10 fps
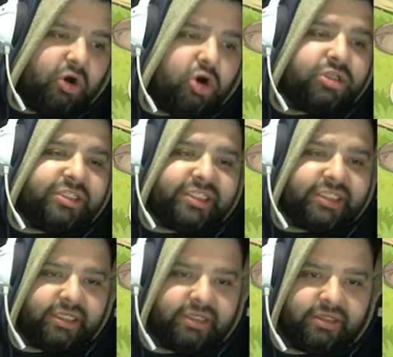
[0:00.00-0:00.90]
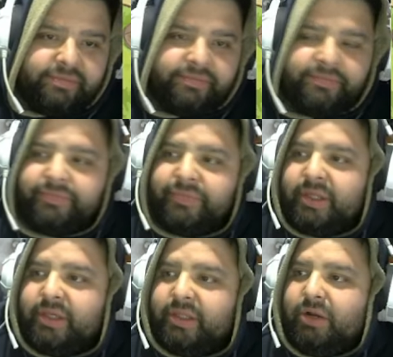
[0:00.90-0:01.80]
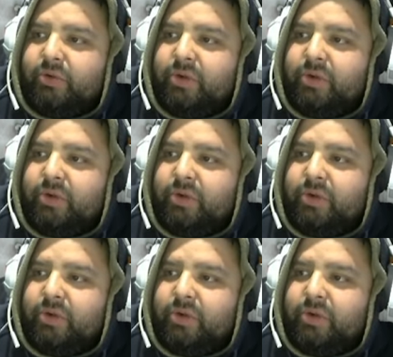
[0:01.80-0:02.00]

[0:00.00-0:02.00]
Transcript: 11 del Cool